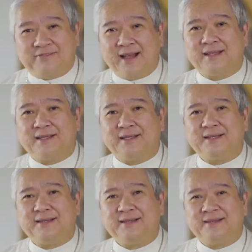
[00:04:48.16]

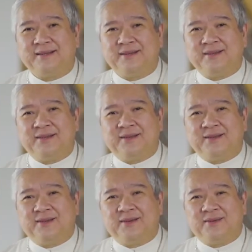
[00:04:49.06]
Father,
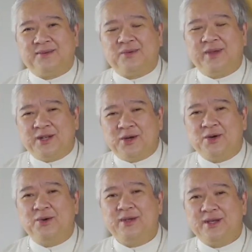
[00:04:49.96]
we
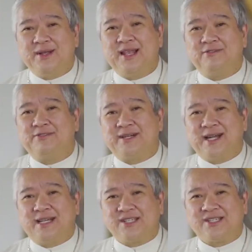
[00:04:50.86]
know your love for
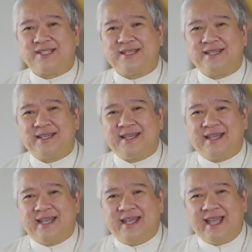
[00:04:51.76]
us
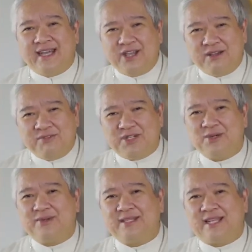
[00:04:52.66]
and you have
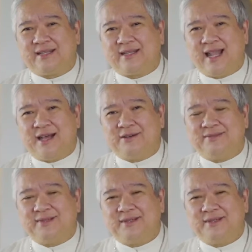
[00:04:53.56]
shown that love